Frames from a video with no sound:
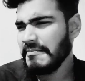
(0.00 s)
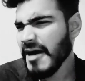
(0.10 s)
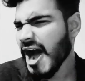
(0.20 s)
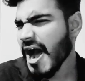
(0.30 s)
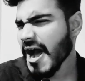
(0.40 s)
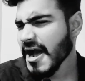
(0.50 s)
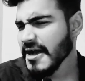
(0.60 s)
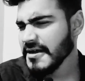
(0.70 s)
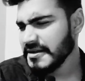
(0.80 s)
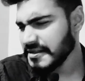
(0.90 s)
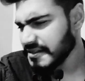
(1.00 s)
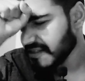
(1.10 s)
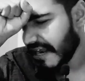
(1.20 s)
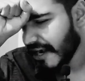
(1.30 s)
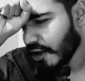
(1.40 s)
মা
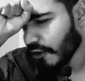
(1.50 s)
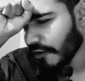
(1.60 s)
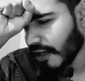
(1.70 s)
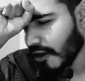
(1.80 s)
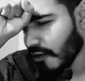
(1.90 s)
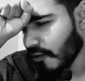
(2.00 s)
স্যাড অন দাও